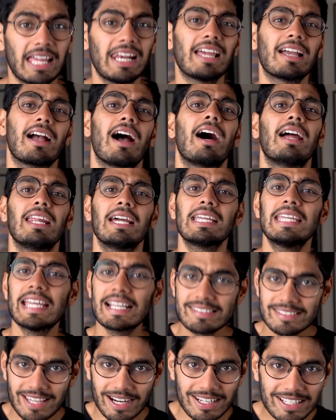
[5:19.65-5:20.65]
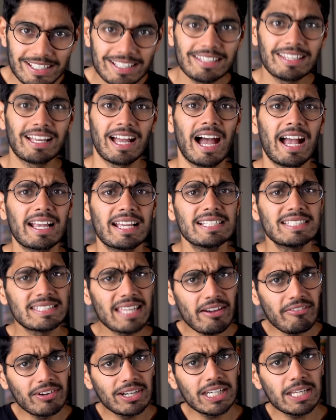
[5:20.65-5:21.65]
तेलंगाना की एक स्टडी ने दिखाया कि
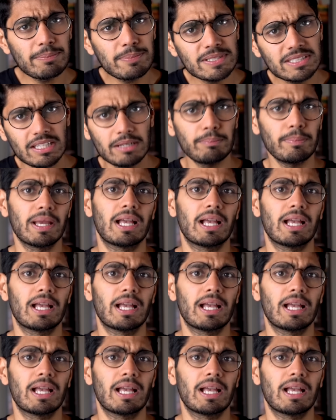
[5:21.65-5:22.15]
70 परसेंट